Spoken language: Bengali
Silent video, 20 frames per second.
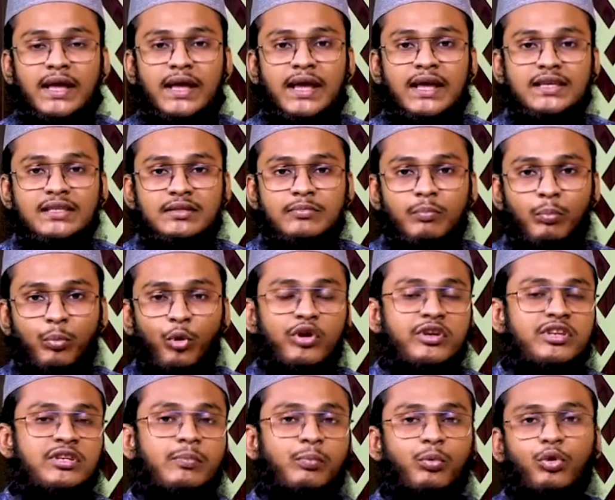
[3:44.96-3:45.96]
এই
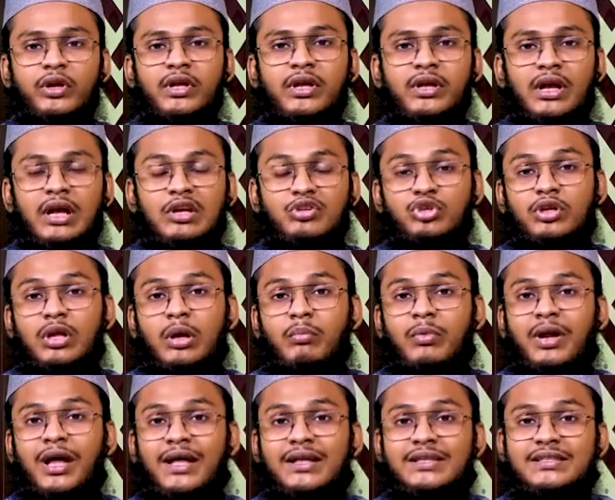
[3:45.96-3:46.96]
বইটি পড়ে আসলে
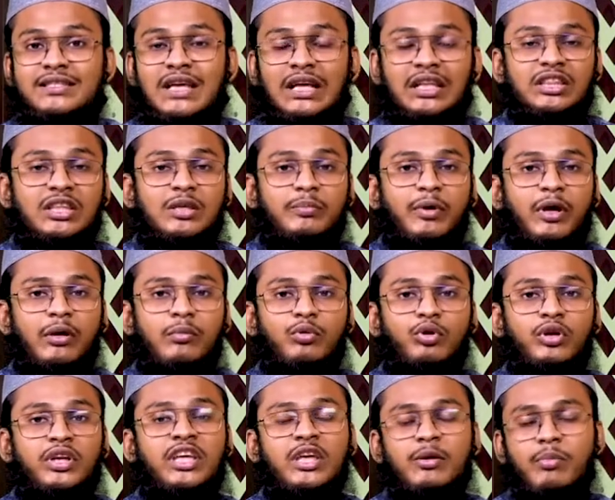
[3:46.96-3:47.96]
আমরা জানতে পারবো
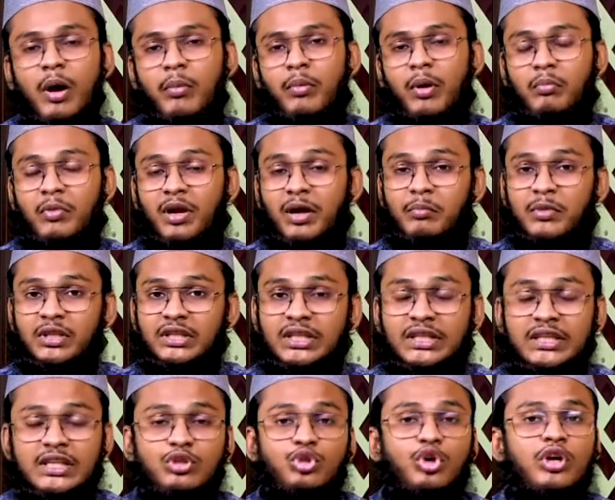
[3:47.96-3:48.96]
কিভাবে আমরা আমাদের
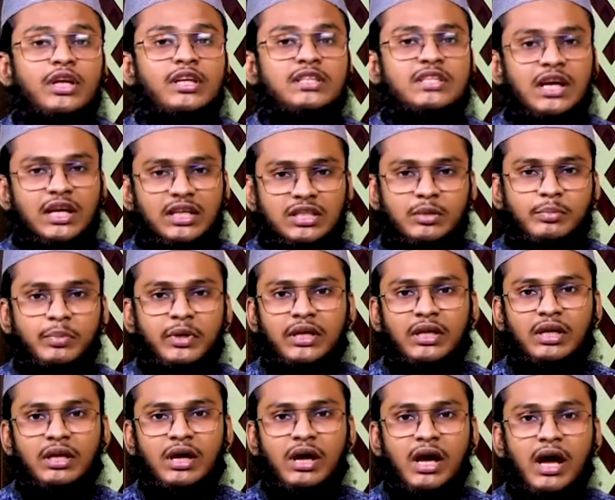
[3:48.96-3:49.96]
হৃদয়কে জাগাতে পারি
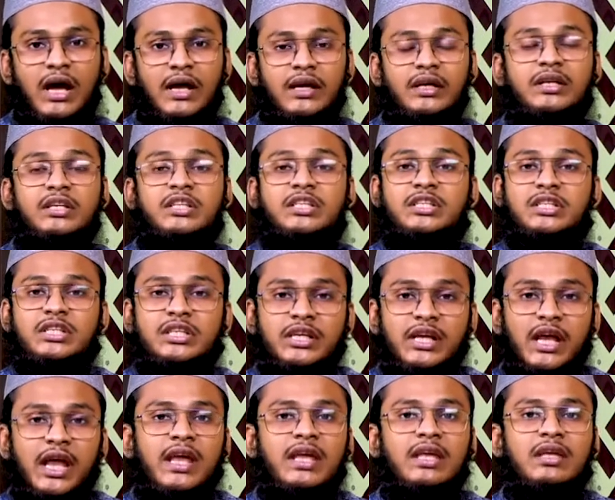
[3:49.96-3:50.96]
আর
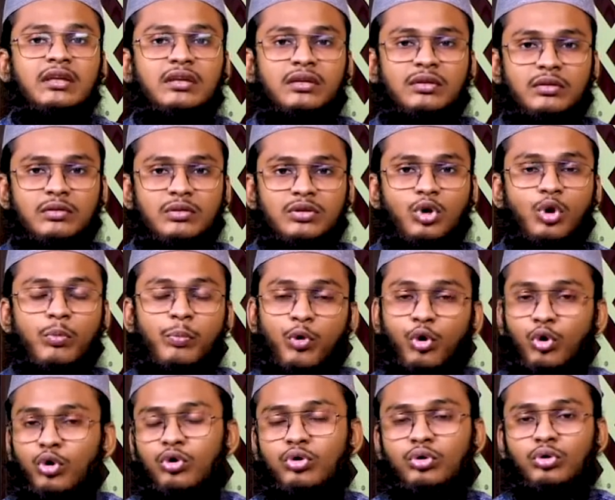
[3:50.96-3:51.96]
সেই
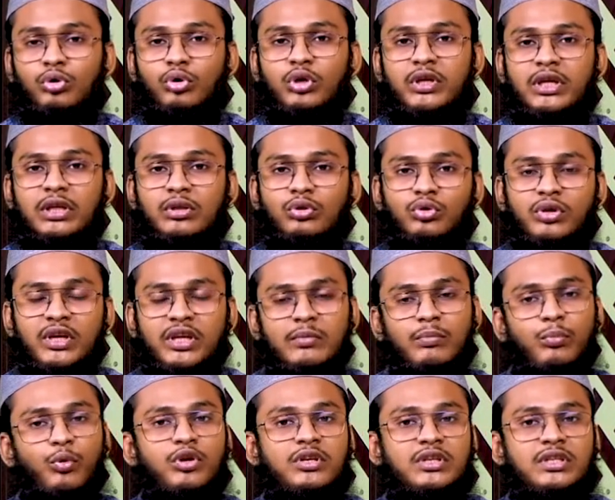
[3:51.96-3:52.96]
উপকরণগুলোই কিন্তু এই
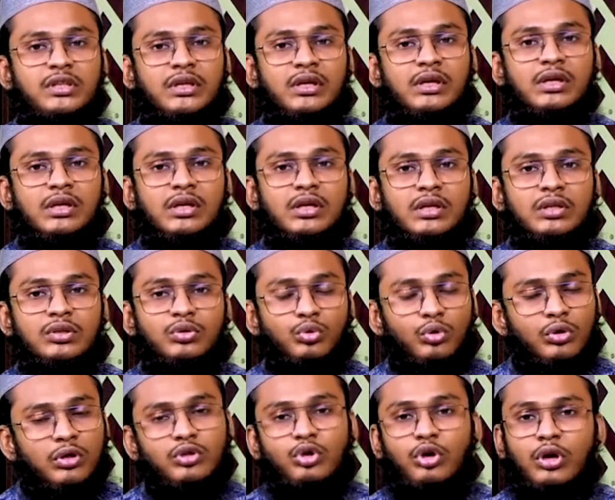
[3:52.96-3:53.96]
বইটিতে
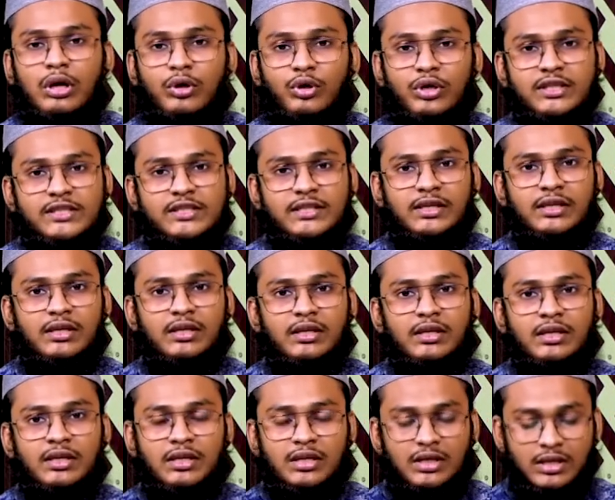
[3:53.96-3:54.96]
তুলে ধরা হয়েছে
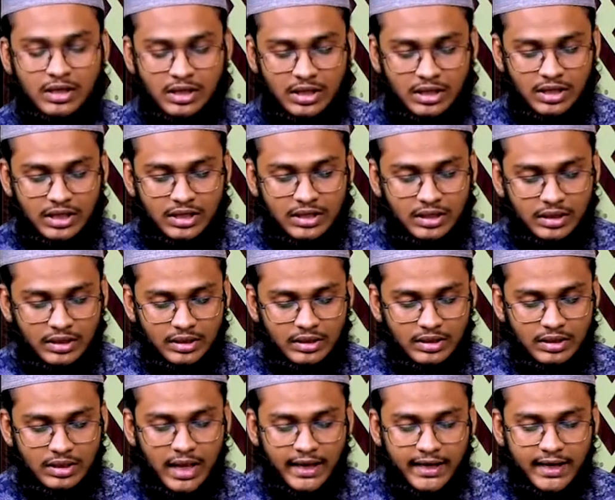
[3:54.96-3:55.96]

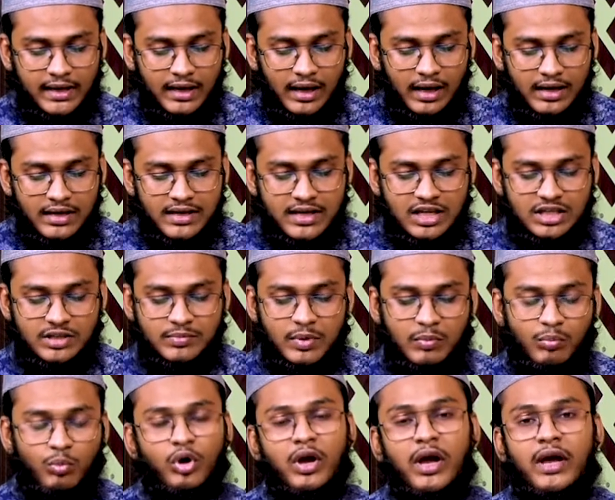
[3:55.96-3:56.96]
লেখিকা
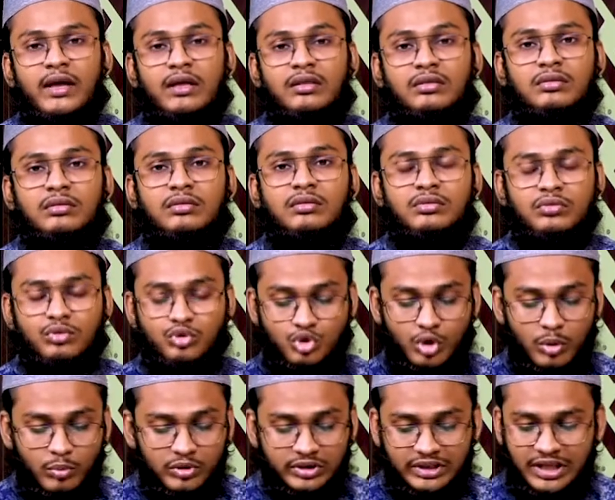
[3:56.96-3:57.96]
ইয়াসমিন মোগাহেদ
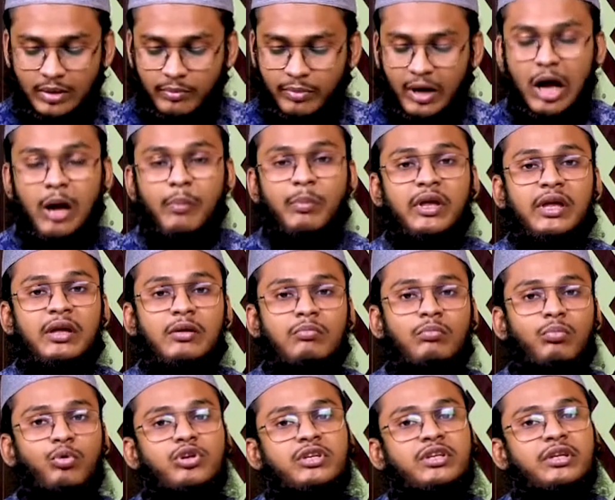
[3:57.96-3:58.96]
চমৎকারভাবে
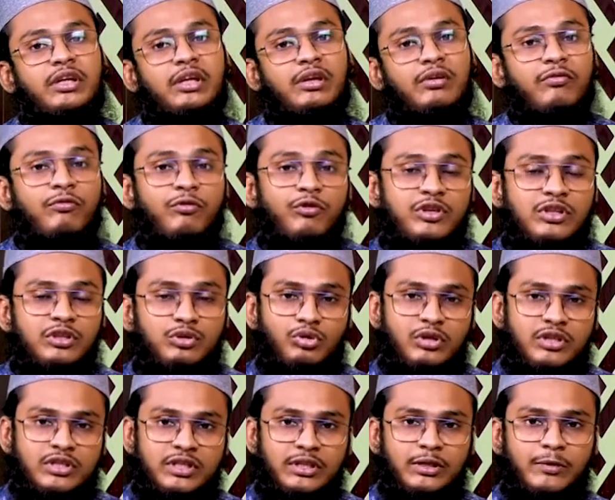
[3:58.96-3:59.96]
বইটিকে ফুটিয়ে
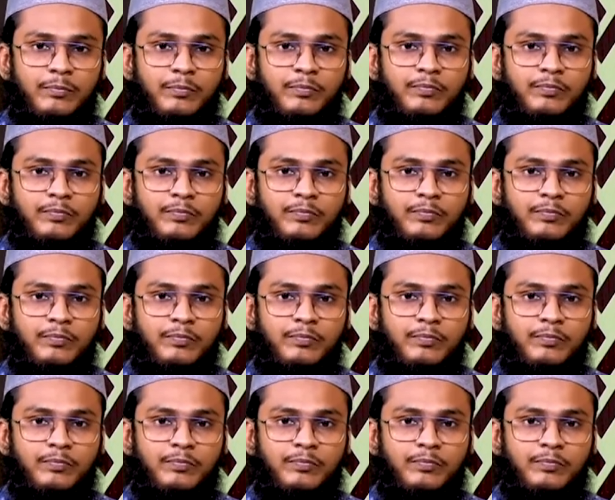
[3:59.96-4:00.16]
তুলেছেন